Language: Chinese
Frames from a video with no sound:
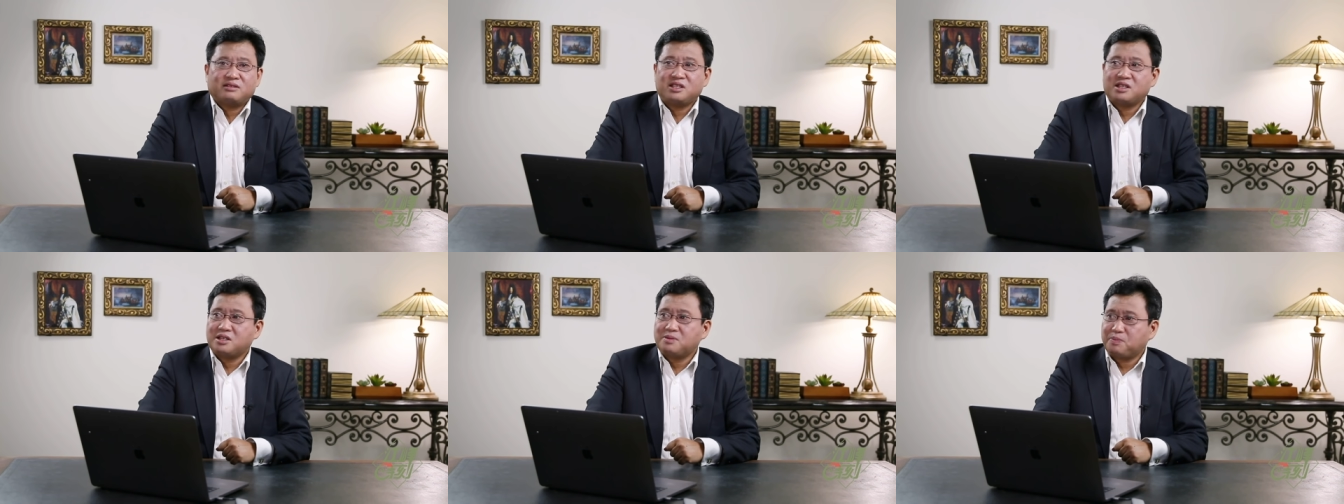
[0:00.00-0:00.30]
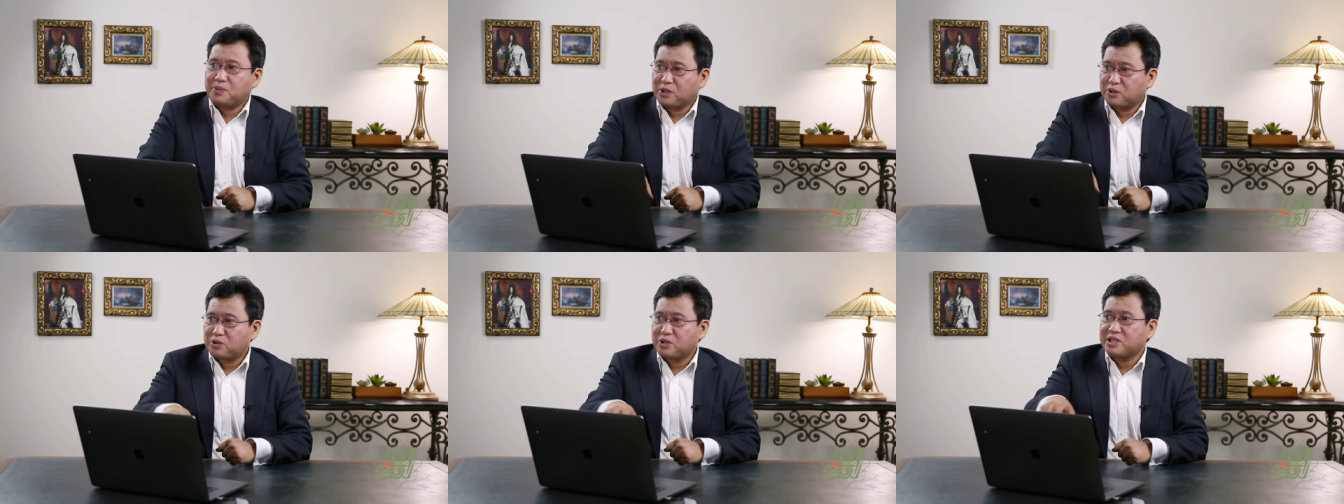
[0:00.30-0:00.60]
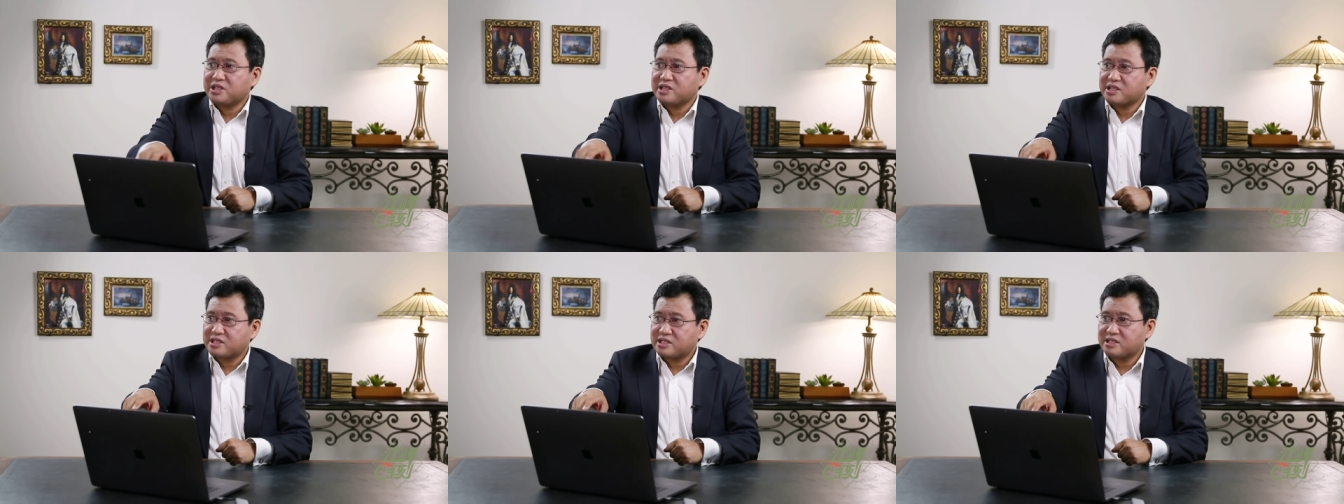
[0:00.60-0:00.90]
你比如说，
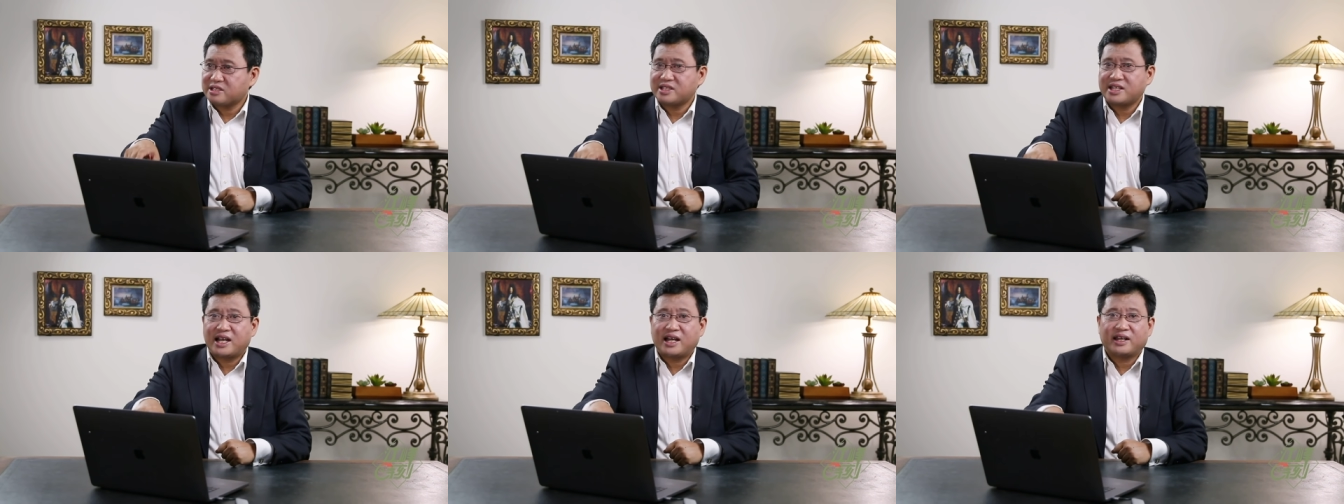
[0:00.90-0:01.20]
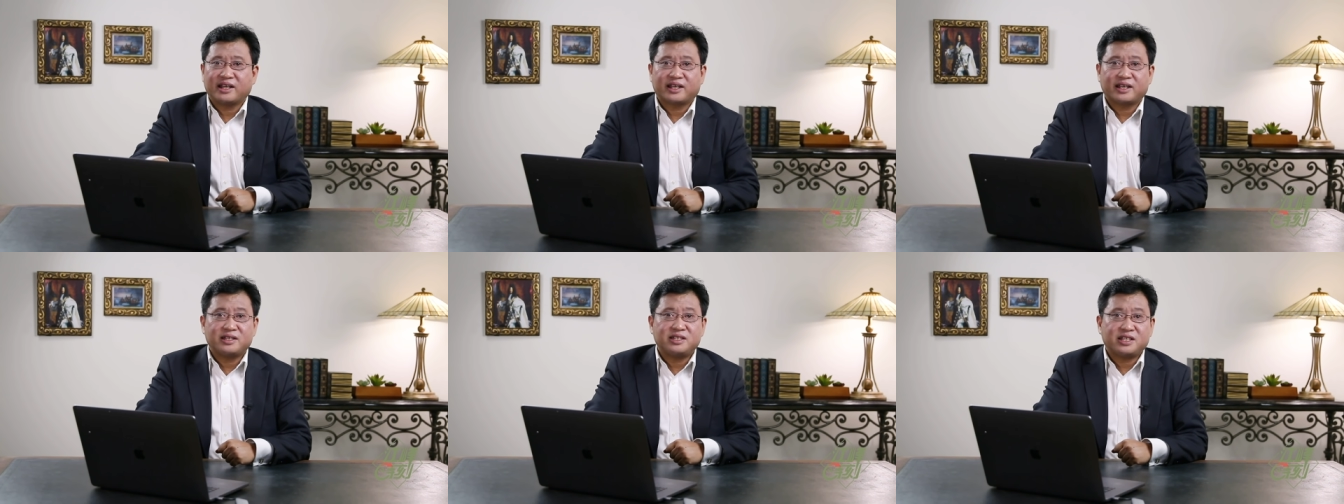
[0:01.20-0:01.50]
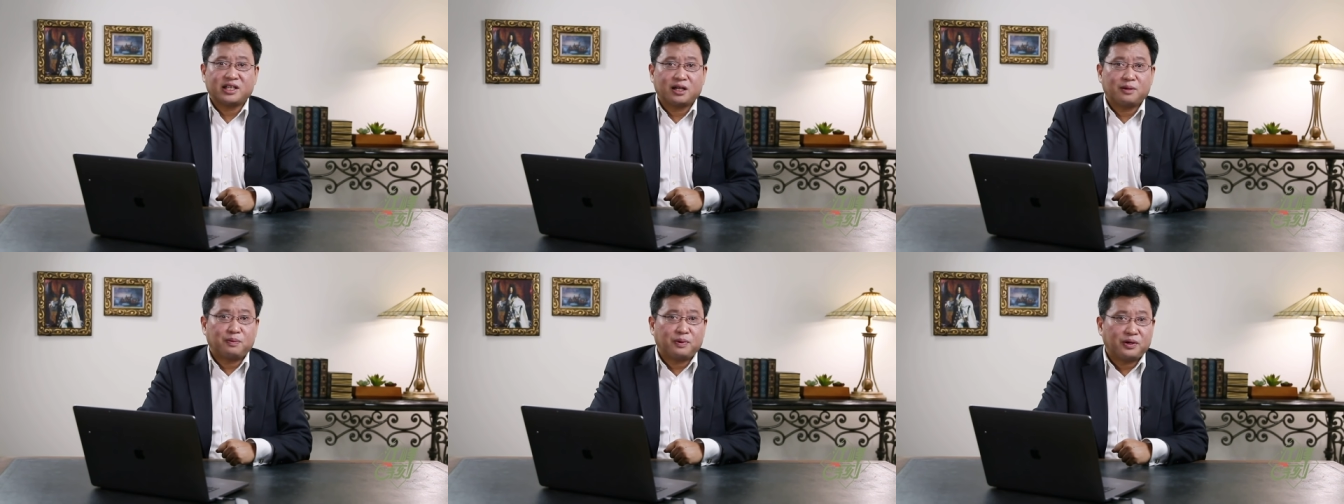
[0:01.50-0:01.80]
你私下里跟
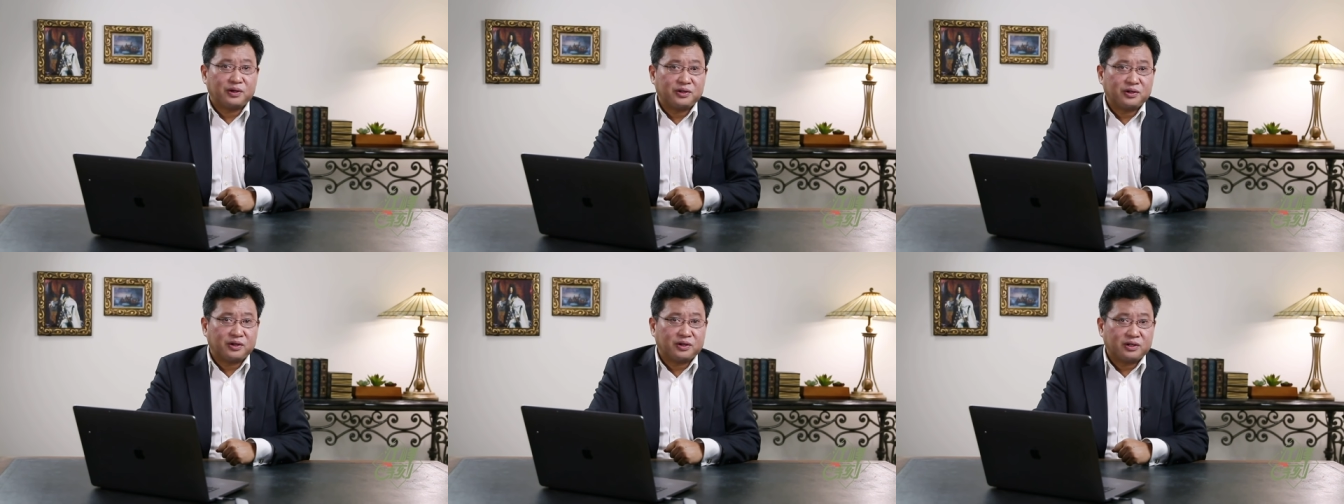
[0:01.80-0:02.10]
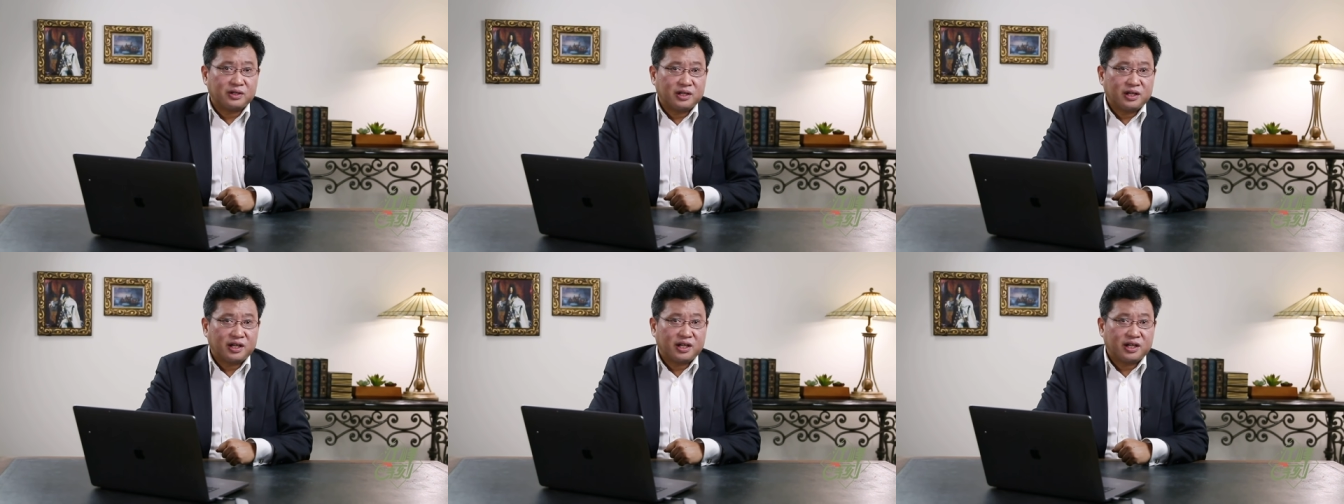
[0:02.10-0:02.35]
几个朋友